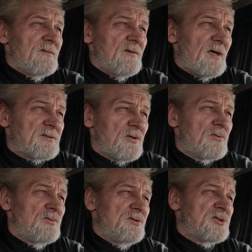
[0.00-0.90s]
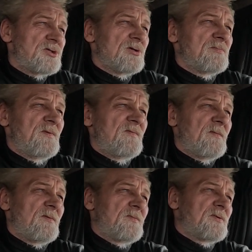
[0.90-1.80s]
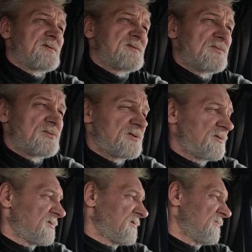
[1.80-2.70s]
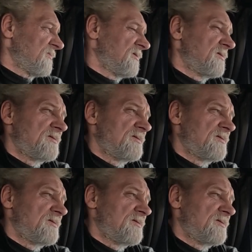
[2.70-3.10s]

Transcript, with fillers: no jak to ogólnie się odbywa po prostu? Czy to są